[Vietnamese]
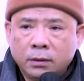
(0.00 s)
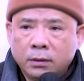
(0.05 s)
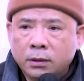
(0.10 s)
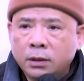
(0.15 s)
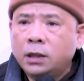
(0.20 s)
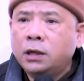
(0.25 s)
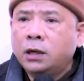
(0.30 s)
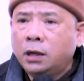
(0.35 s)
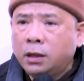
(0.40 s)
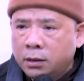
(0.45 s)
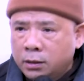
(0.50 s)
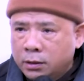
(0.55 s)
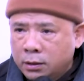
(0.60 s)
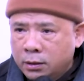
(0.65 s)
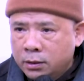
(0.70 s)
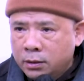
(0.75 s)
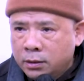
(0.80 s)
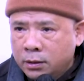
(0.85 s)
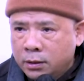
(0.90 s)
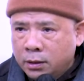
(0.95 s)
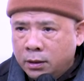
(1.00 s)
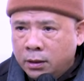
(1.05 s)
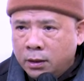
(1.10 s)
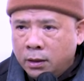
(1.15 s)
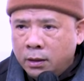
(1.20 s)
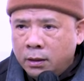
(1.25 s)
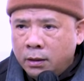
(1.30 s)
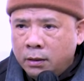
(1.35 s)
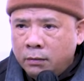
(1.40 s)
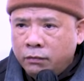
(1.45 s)
Chứ nữa,
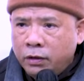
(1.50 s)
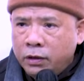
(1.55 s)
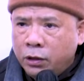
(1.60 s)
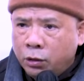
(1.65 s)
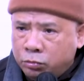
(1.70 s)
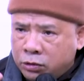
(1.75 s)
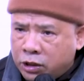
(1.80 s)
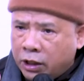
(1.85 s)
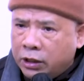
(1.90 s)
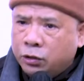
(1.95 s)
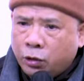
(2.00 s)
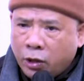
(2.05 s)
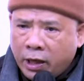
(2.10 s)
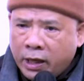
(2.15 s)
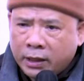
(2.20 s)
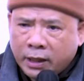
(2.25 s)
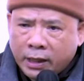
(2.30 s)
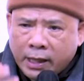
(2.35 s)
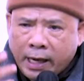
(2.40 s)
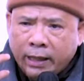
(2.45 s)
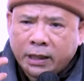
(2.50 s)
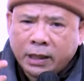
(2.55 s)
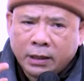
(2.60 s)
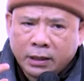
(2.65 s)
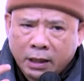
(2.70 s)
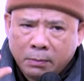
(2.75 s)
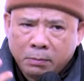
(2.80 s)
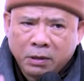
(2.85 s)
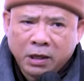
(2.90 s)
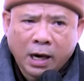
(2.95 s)
phải dùng trí tuệ tất cả
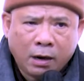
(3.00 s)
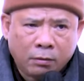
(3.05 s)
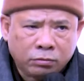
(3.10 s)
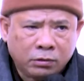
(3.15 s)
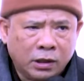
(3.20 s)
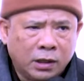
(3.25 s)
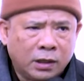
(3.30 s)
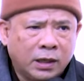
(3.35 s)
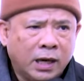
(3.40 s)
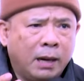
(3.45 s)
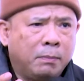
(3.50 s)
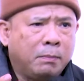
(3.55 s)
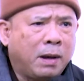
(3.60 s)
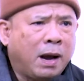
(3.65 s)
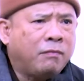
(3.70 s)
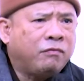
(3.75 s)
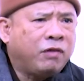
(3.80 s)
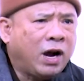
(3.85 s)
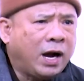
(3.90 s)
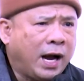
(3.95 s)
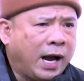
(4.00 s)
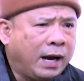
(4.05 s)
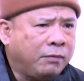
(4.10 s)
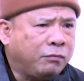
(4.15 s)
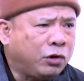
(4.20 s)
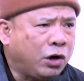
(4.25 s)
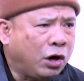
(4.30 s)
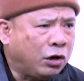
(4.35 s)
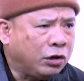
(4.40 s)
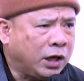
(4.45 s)
những gì mình học được để mà vận
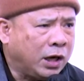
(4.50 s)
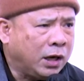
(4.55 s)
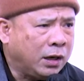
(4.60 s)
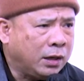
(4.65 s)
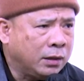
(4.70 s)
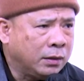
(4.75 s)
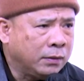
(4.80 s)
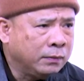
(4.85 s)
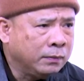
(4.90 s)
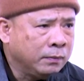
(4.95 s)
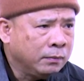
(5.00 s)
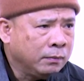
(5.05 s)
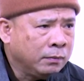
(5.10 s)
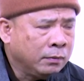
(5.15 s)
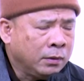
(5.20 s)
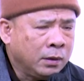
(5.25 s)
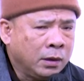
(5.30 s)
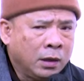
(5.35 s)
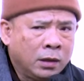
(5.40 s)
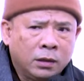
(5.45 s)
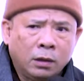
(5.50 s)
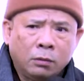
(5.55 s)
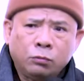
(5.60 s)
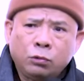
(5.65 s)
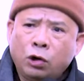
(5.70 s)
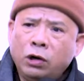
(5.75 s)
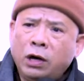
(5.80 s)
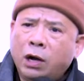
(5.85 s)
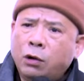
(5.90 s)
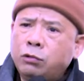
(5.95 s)
hành vào đó chứ. Trong
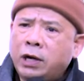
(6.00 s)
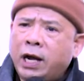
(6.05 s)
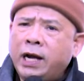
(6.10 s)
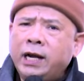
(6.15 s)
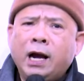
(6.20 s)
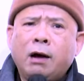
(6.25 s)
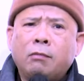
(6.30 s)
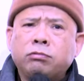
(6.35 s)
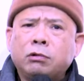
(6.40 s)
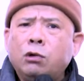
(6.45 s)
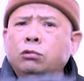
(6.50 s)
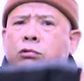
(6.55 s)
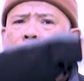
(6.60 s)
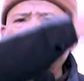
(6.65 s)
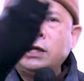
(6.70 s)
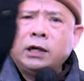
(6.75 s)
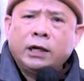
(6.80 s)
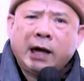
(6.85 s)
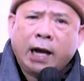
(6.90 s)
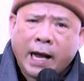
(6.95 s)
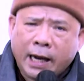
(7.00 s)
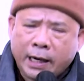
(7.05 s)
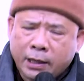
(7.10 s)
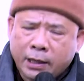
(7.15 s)
tôi lâu nay học đủ thứ cả,